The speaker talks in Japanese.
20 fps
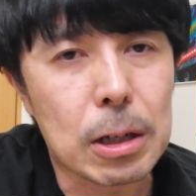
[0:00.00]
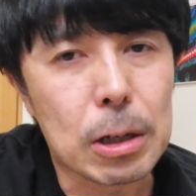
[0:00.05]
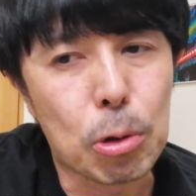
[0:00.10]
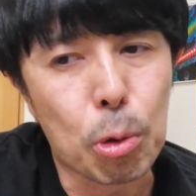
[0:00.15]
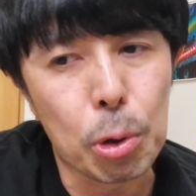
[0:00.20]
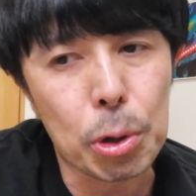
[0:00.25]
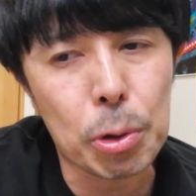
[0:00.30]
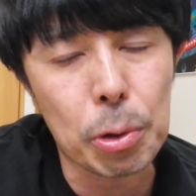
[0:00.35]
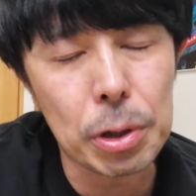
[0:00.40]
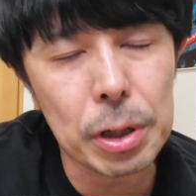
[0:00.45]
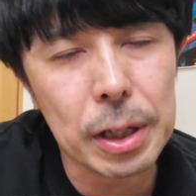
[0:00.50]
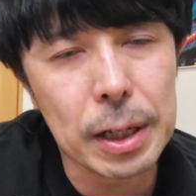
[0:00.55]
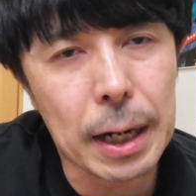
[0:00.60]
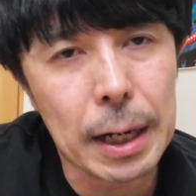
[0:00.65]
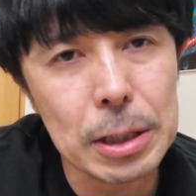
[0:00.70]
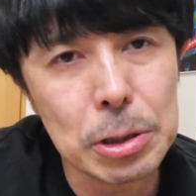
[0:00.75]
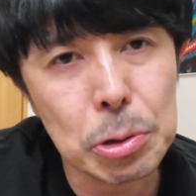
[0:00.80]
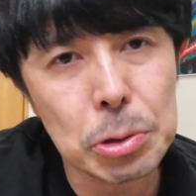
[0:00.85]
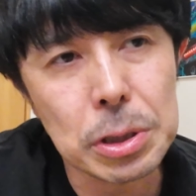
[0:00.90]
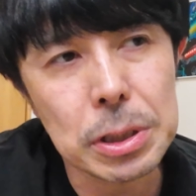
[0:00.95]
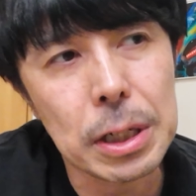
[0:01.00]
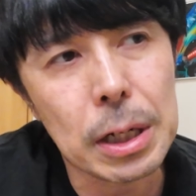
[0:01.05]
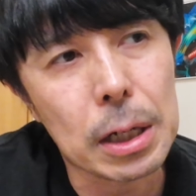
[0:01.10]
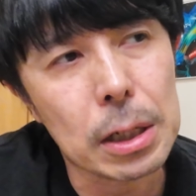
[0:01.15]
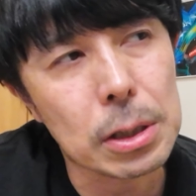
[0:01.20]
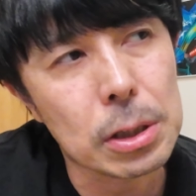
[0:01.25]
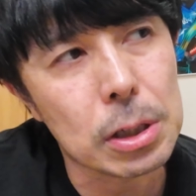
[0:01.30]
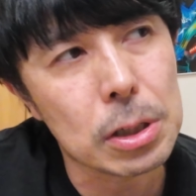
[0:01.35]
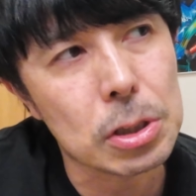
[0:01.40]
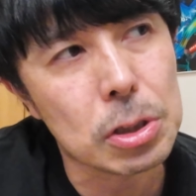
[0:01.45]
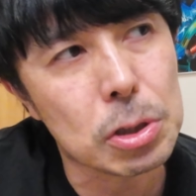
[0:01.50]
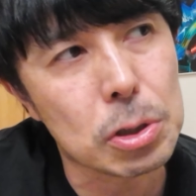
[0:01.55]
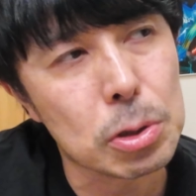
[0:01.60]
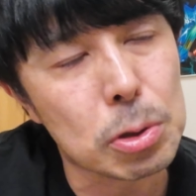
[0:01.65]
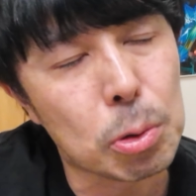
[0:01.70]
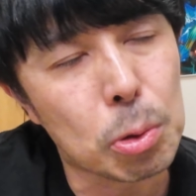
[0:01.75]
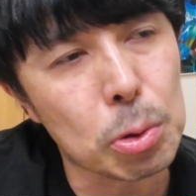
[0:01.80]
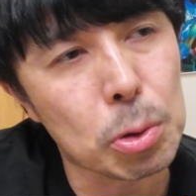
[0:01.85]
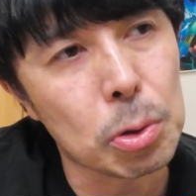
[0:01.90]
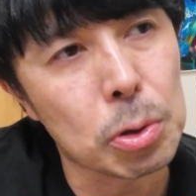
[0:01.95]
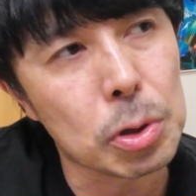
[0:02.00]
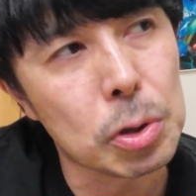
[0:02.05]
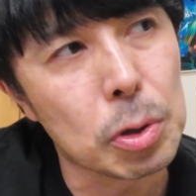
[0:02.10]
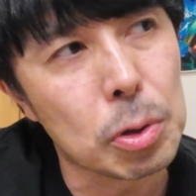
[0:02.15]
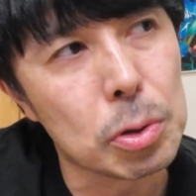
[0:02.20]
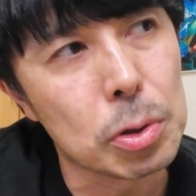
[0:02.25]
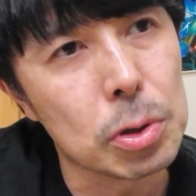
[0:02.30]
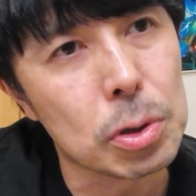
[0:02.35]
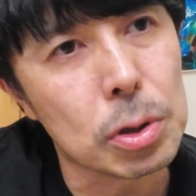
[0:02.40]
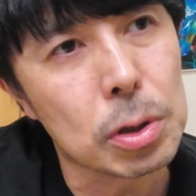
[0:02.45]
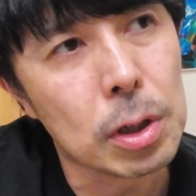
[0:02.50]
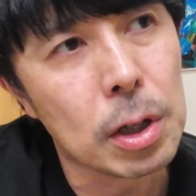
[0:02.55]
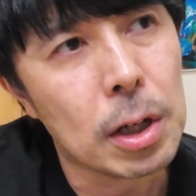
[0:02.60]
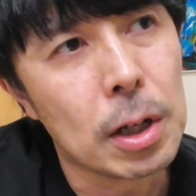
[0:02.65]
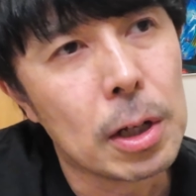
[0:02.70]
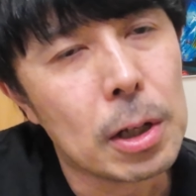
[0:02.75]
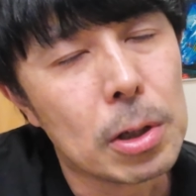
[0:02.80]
ゴリゴリに改造してなかったりすることによる、